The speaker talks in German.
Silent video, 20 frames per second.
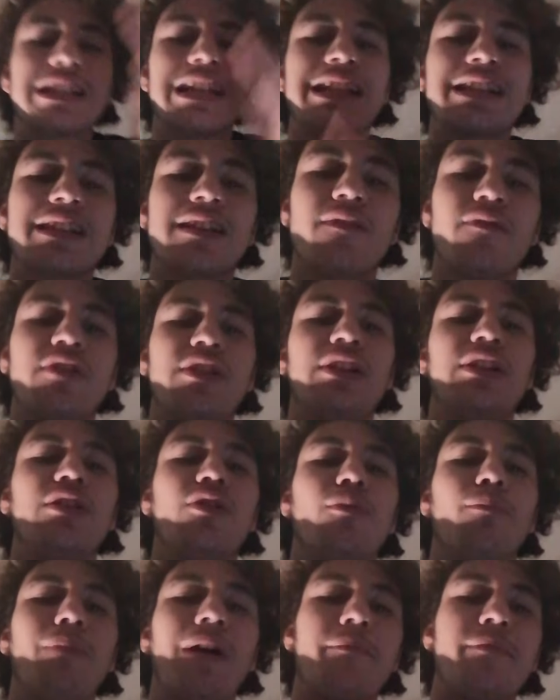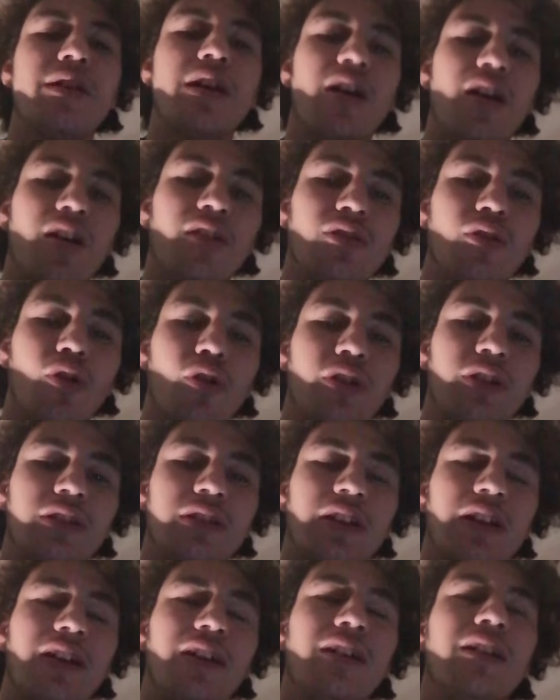letzte Video bei mir an
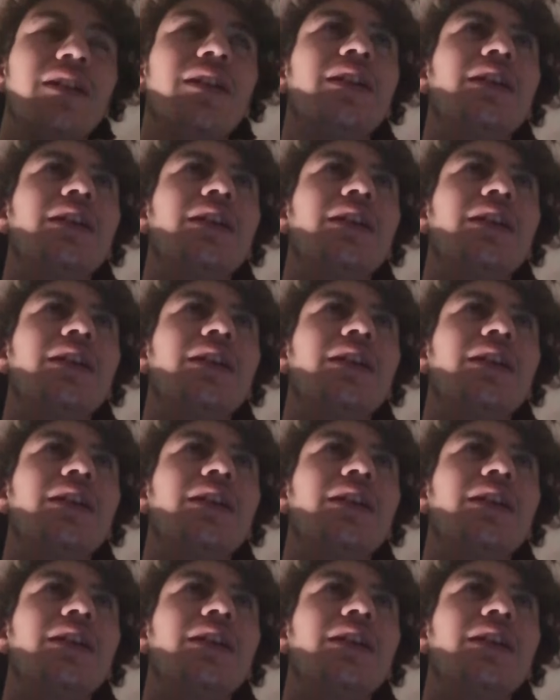heute